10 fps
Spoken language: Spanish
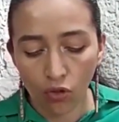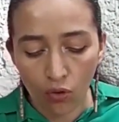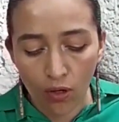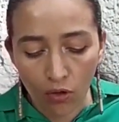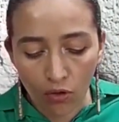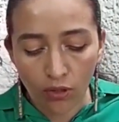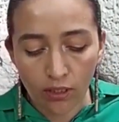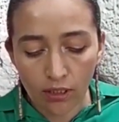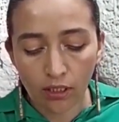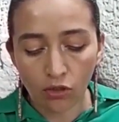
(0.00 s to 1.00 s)
Yo lo hago
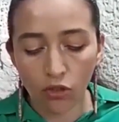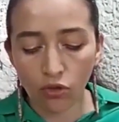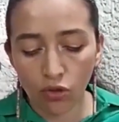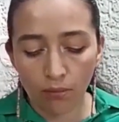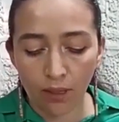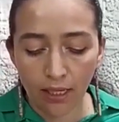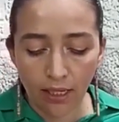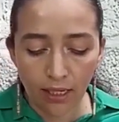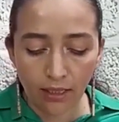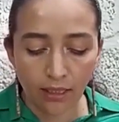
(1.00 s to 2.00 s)
con este rodillo de
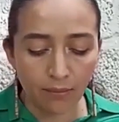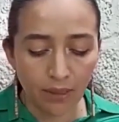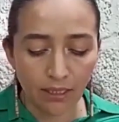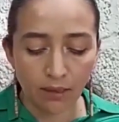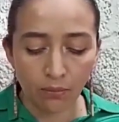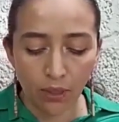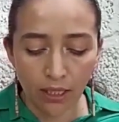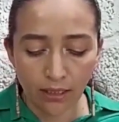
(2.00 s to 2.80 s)
madera, también se